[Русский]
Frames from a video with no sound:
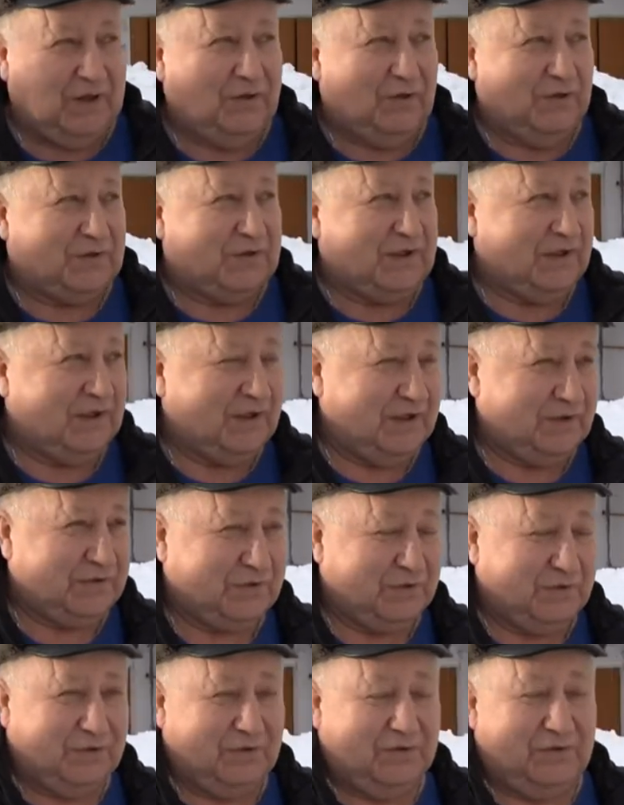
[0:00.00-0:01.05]
Он сказал,
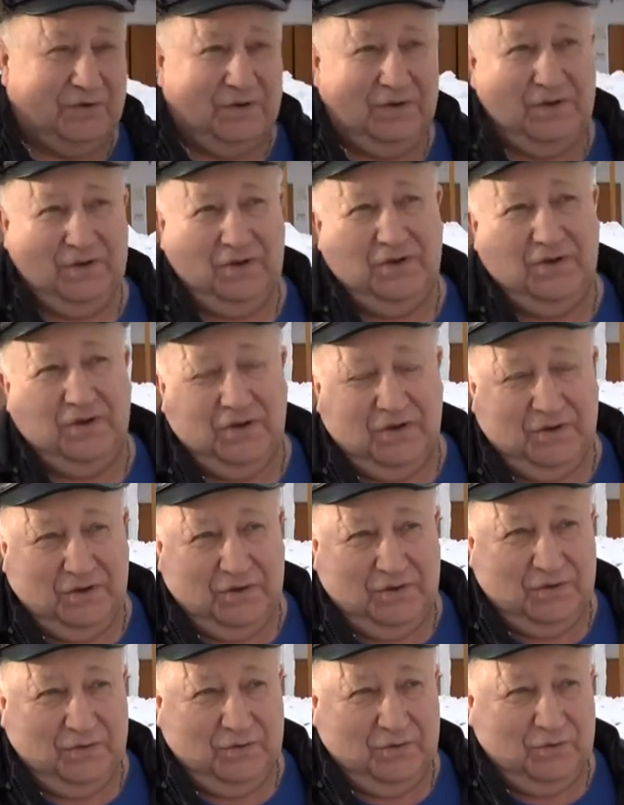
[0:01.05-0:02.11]
что
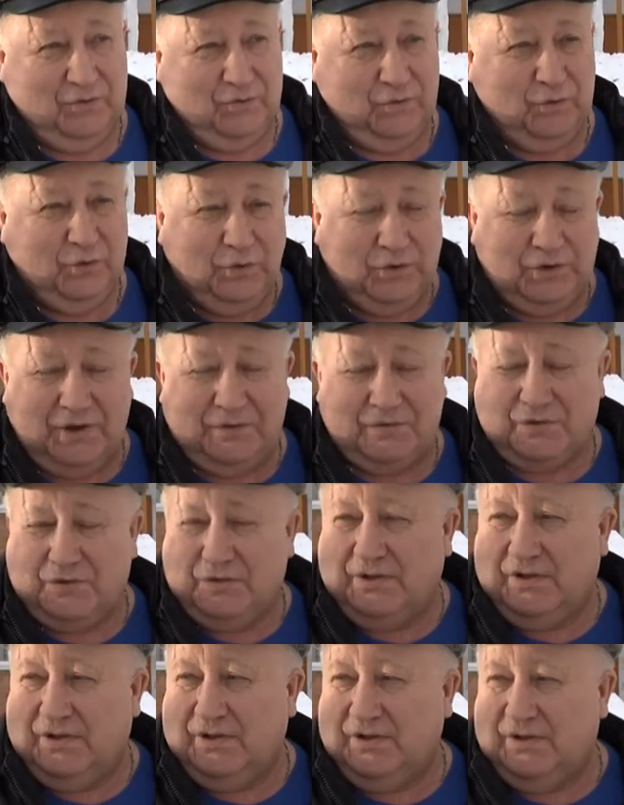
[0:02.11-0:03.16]
утром,
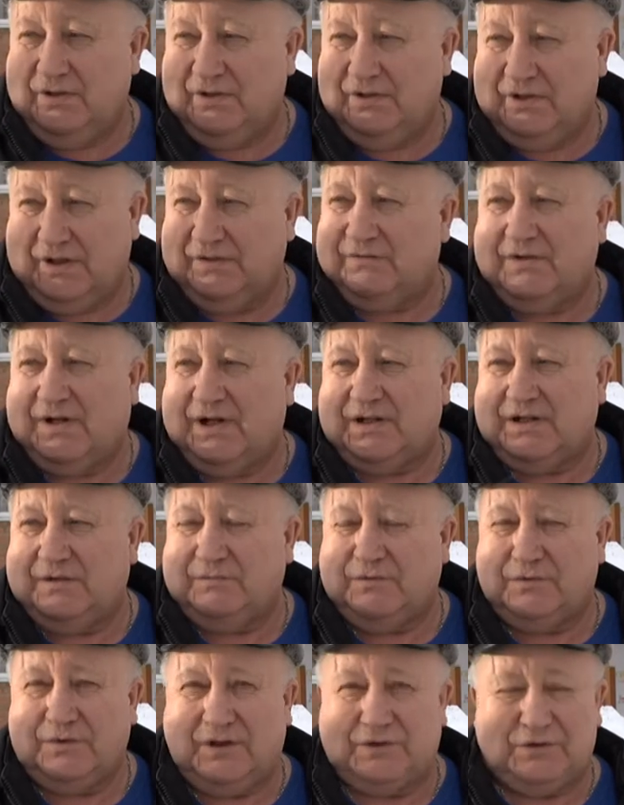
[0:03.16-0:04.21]
что ли, я врать не
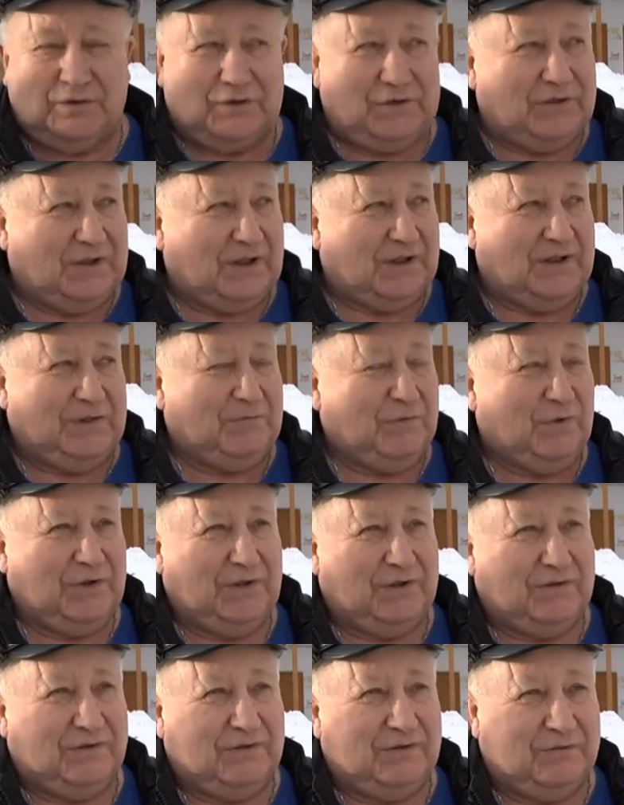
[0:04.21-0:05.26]
буду, я точно так и не
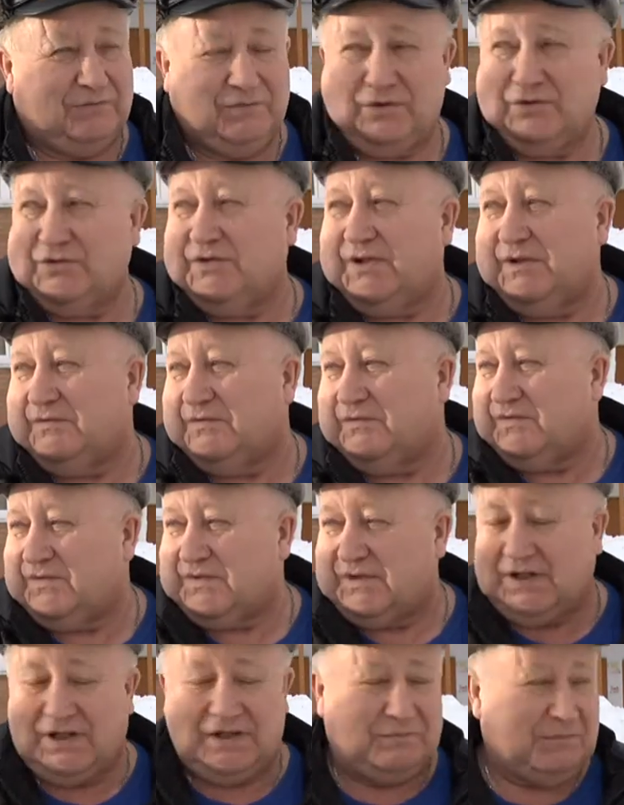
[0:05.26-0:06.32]
понял. Просто там
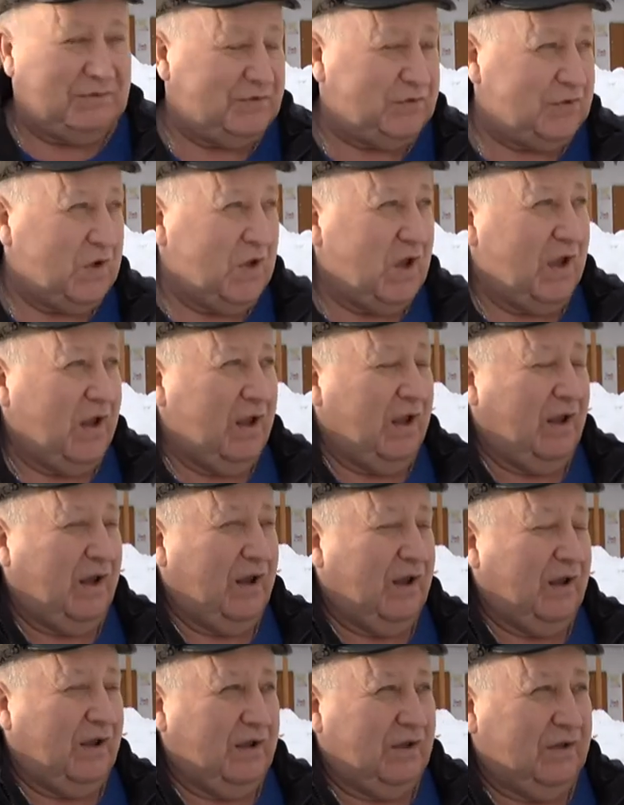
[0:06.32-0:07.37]
встали мы все.
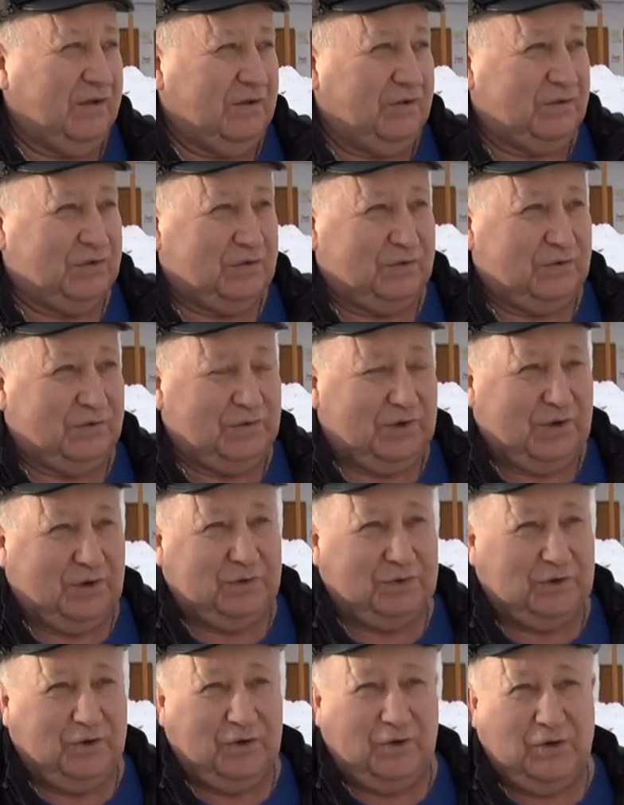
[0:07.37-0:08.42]
Ну, что
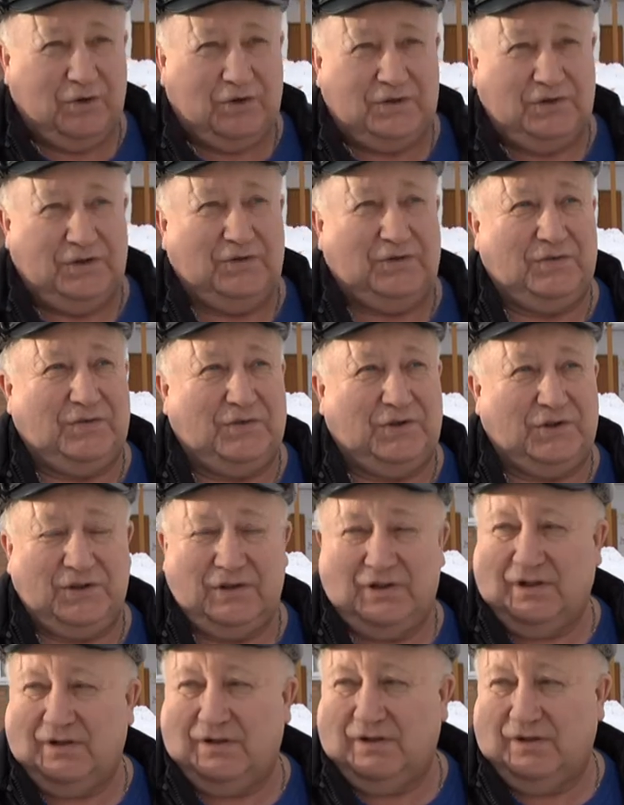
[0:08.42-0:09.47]
какой-то грохот и
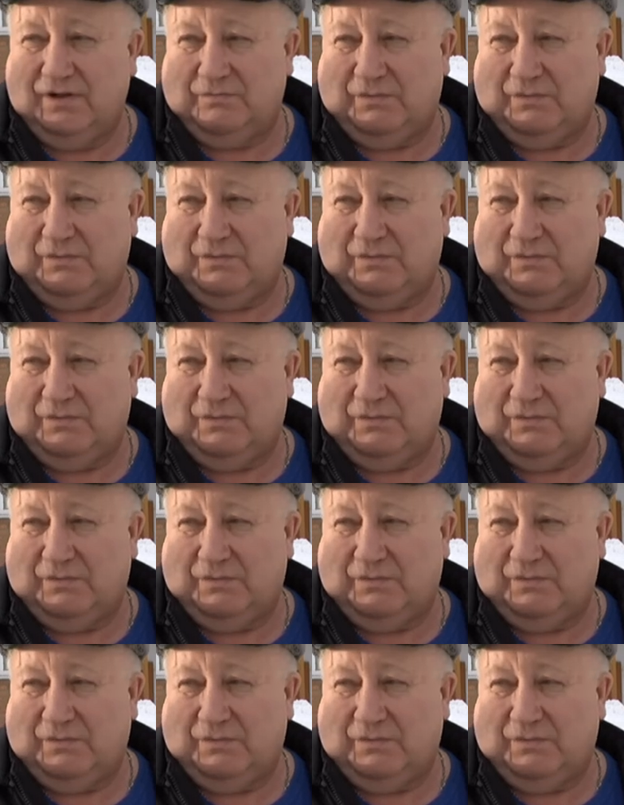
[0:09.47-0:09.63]
тишина.